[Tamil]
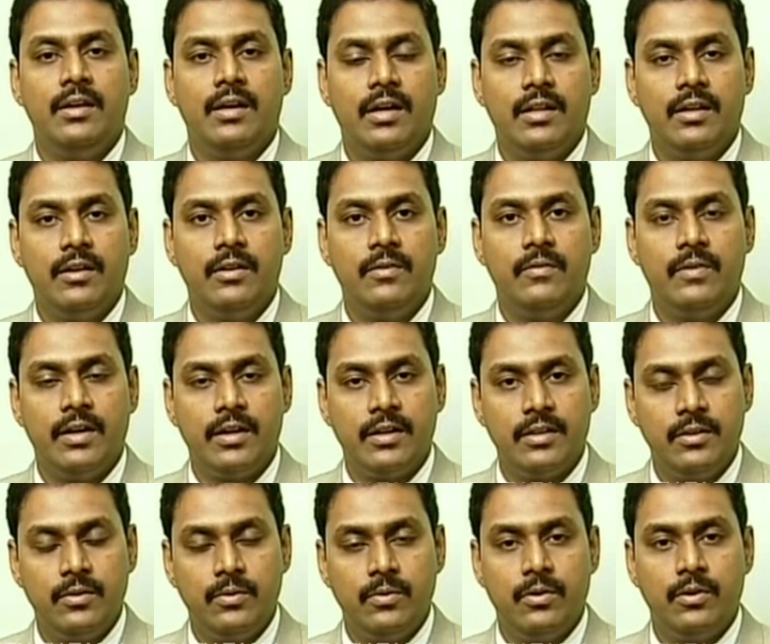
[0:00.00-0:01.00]
அதாவது
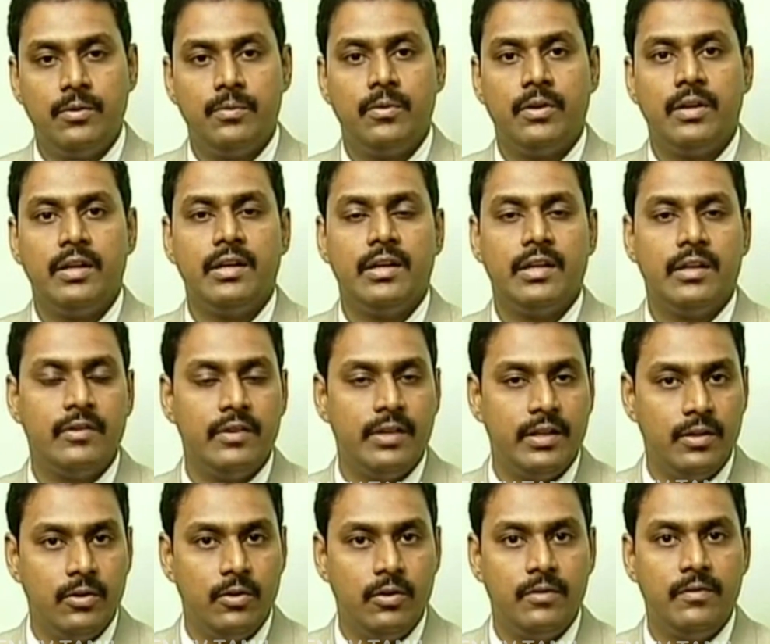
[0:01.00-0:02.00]
வாரத்துக்கு ஒரு முறை அதாவது
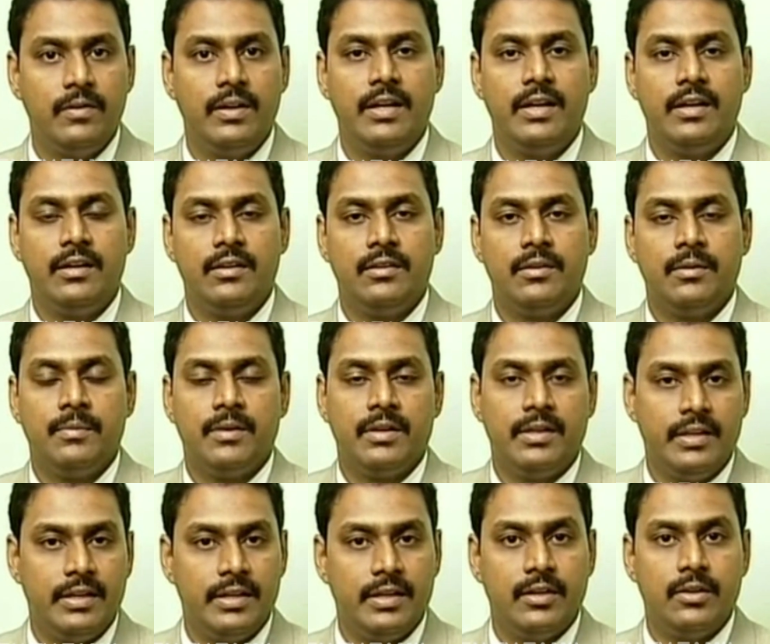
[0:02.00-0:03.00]
ஏதோ ஒரு விளையாட்டுத்தன்மை
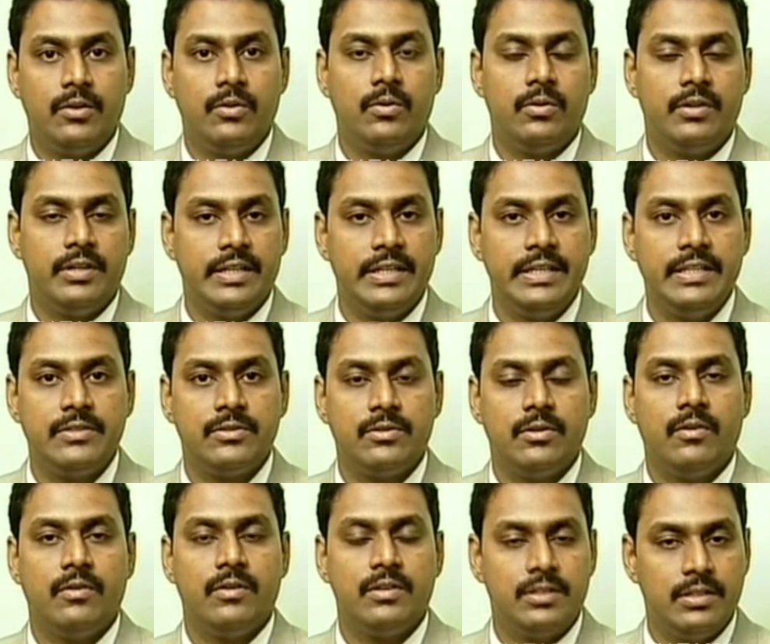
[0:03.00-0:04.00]
கிரிக்கெட்டோ டென்னிஸோ
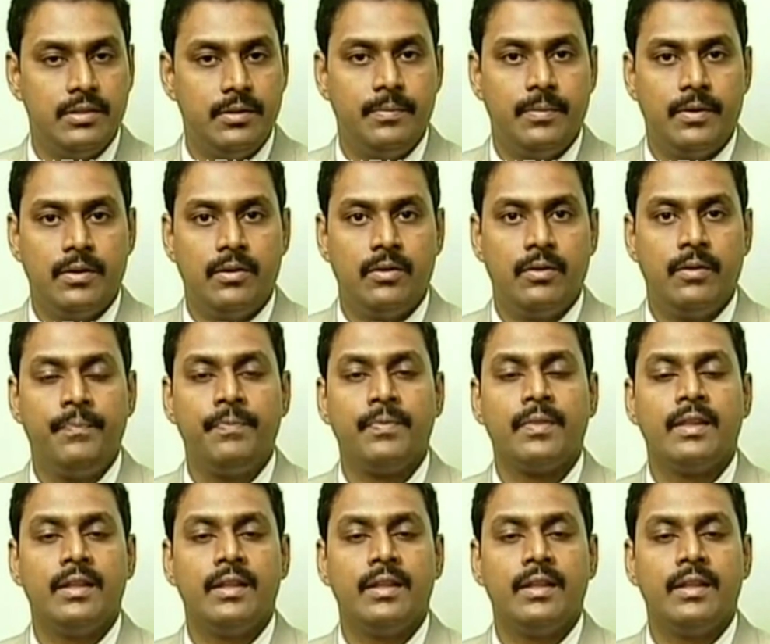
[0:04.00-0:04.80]
அவங்க இது பண்ணணும்